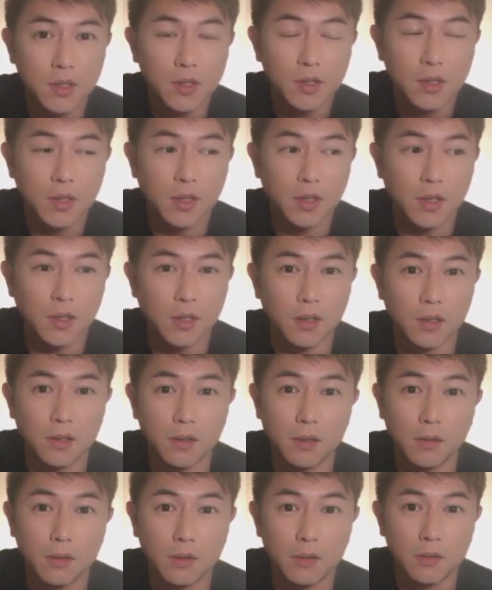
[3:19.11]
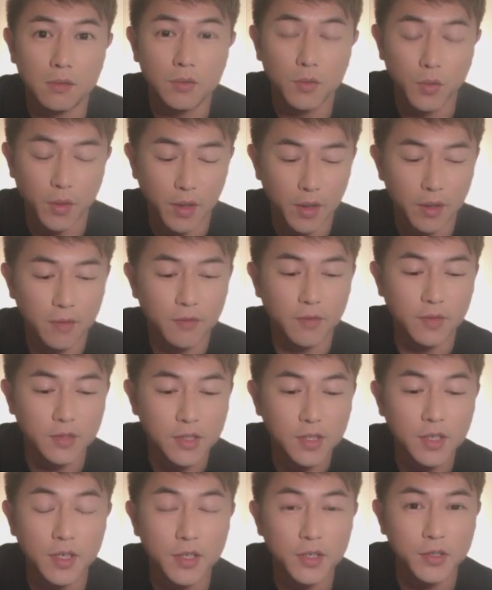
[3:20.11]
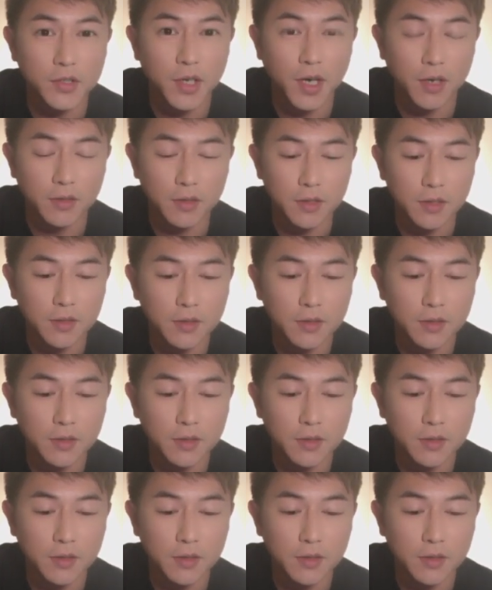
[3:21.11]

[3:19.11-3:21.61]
呃，对，反正可以就好了。